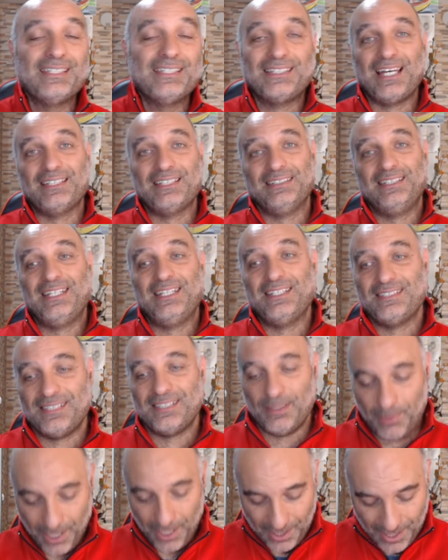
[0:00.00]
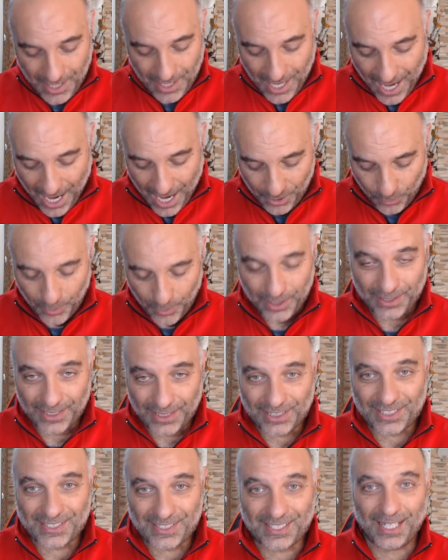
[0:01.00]
tantissime e quindi
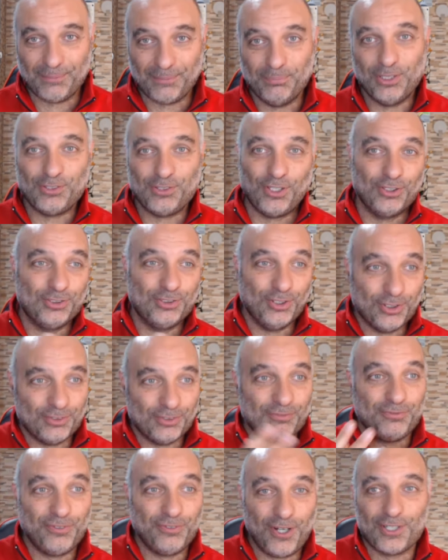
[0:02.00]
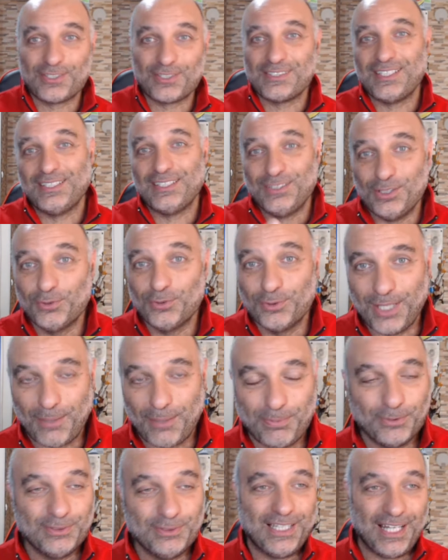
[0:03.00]
ci sarà bisogno forse di una
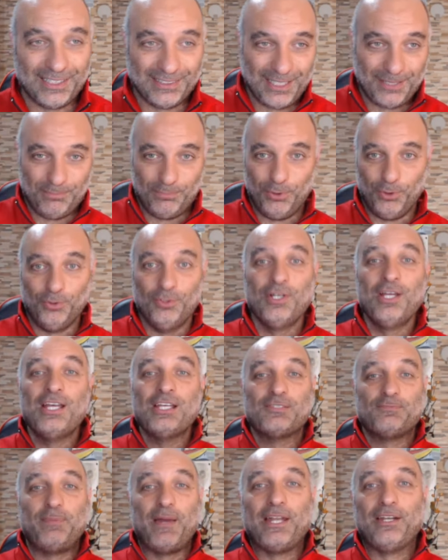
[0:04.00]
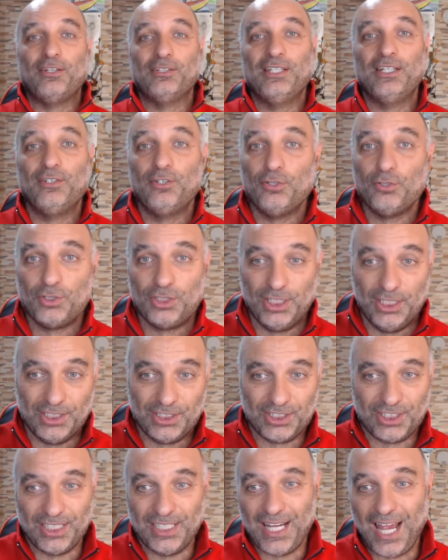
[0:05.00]
puntata in più. Spero di
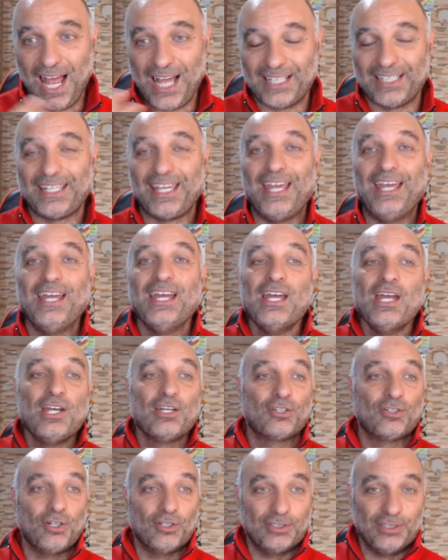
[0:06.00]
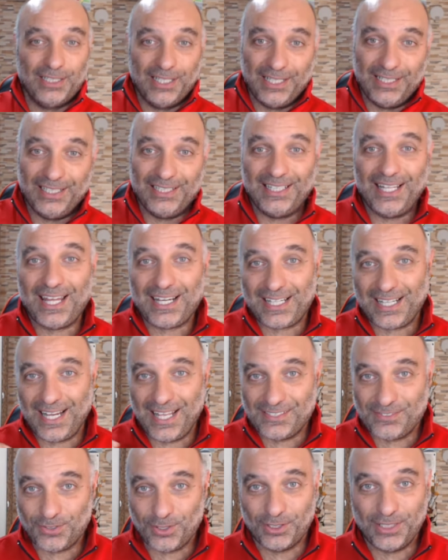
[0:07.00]
riuscirci anche con il
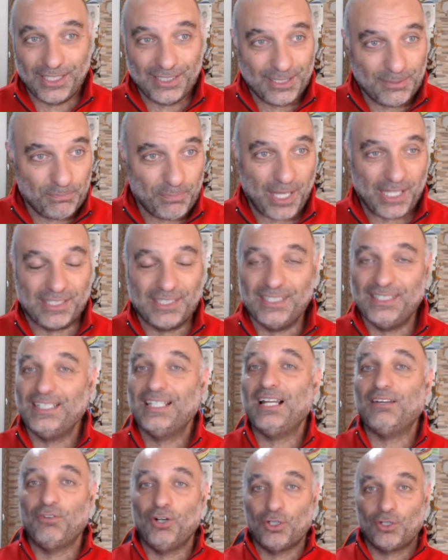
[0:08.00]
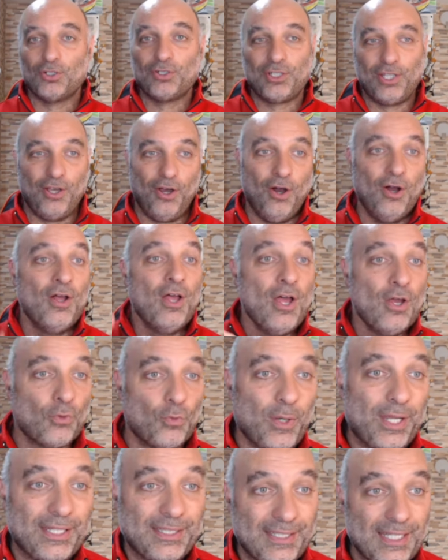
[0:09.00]
resto degli impegni di lavoro che ho.
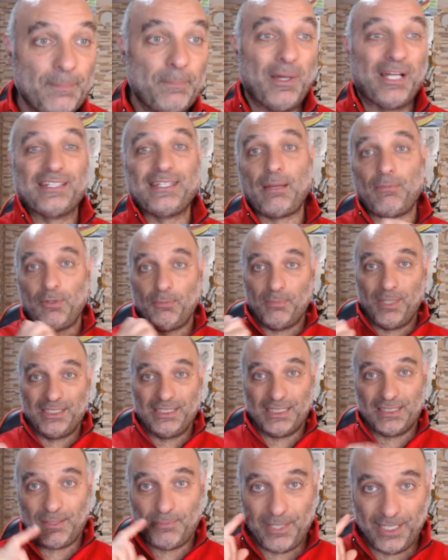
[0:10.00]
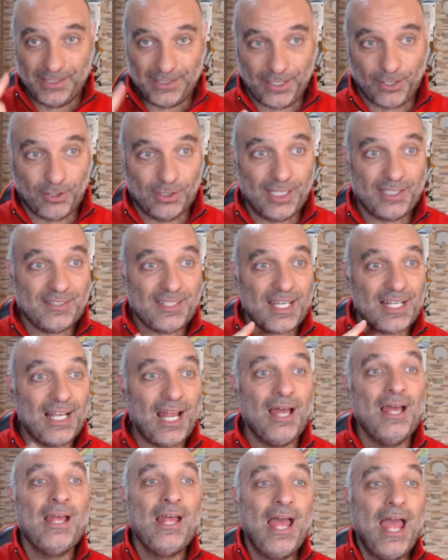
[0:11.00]
Quindi partiamo immediatamente con la
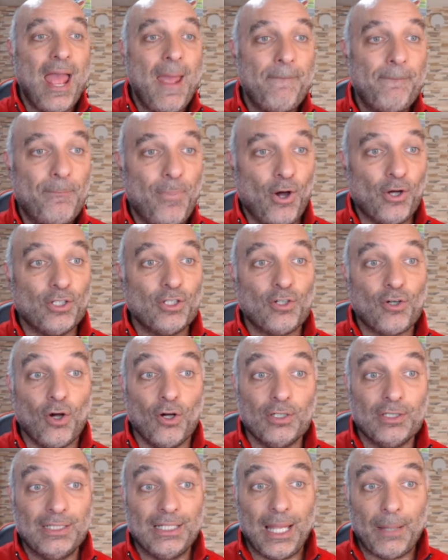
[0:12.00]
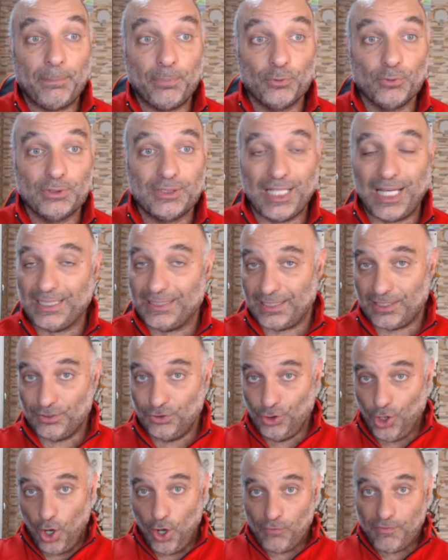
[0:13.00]
sigla e poi con la puntata
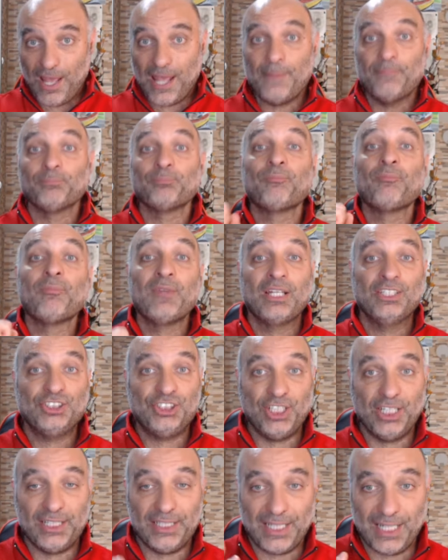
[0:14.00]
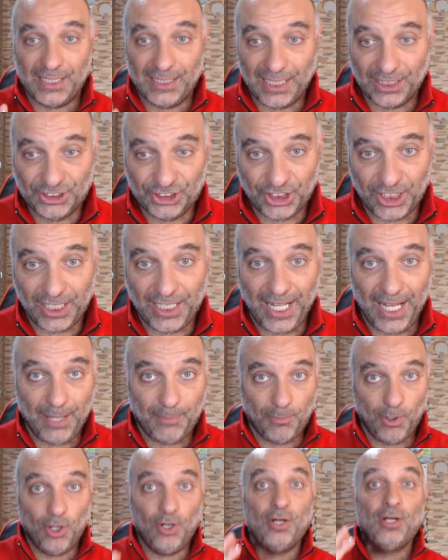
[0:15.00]
dove ci
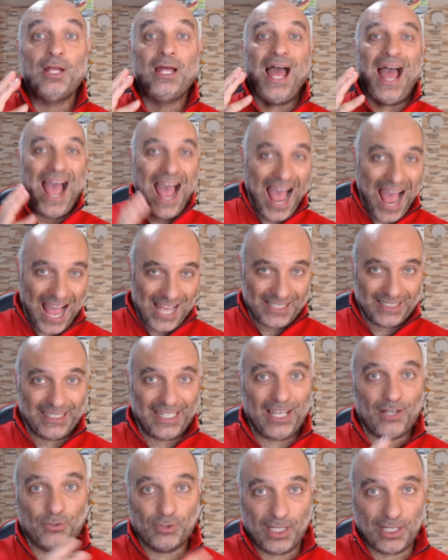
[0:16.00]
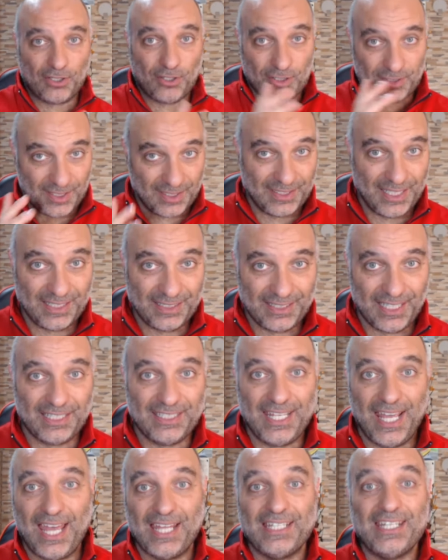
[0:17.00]
riallacceremo anche una cosa detta
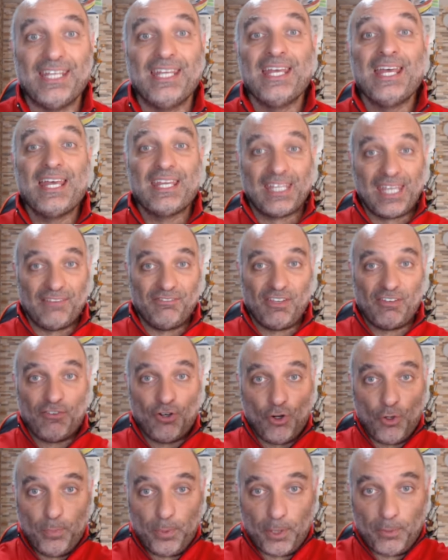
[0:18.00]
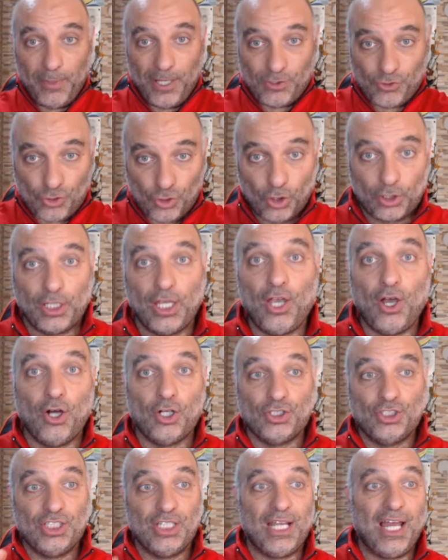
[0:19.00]
ieri che vi avevo promesso che
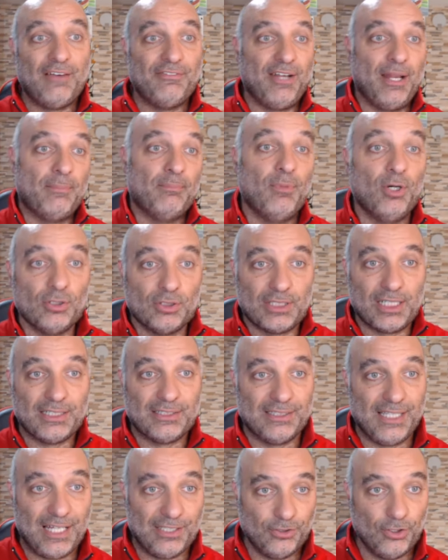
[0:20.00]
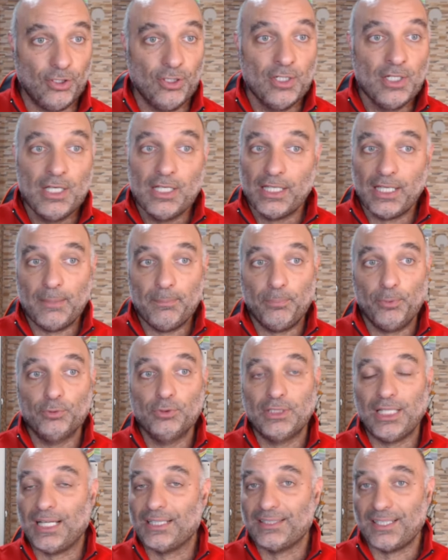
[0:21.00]
oggi avremmo trattato in
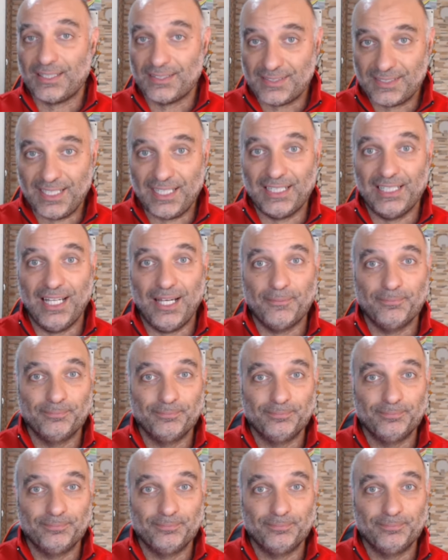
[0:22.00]
puntata. Sigla!